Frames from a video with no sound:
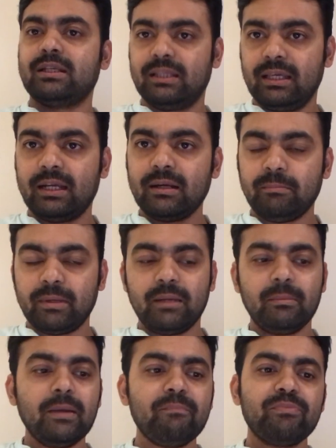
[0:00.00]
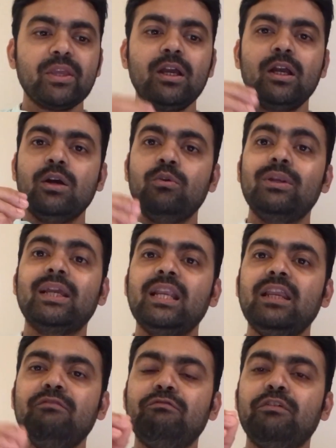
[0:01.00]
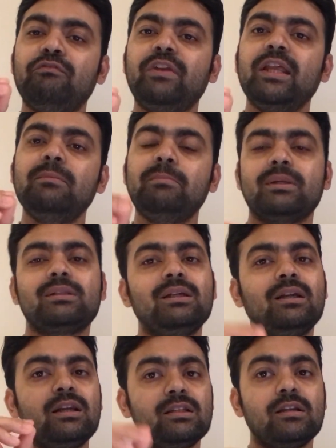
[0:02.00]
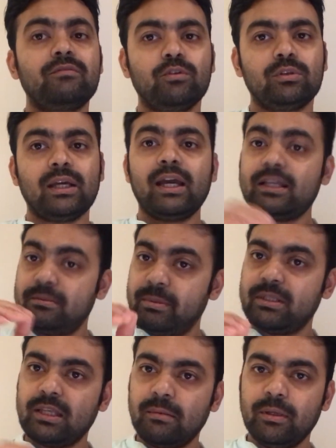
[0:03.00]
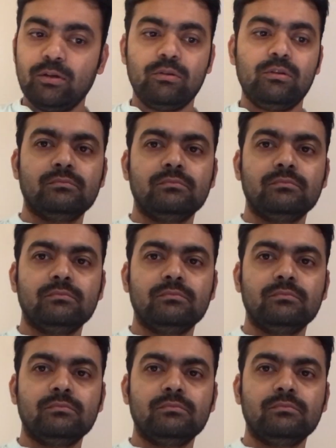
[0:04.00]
करते हैं कंपनी में उनके लिए फिफ्टीन परसेंट रिजर्व होता है एज़ पर सेबी रूल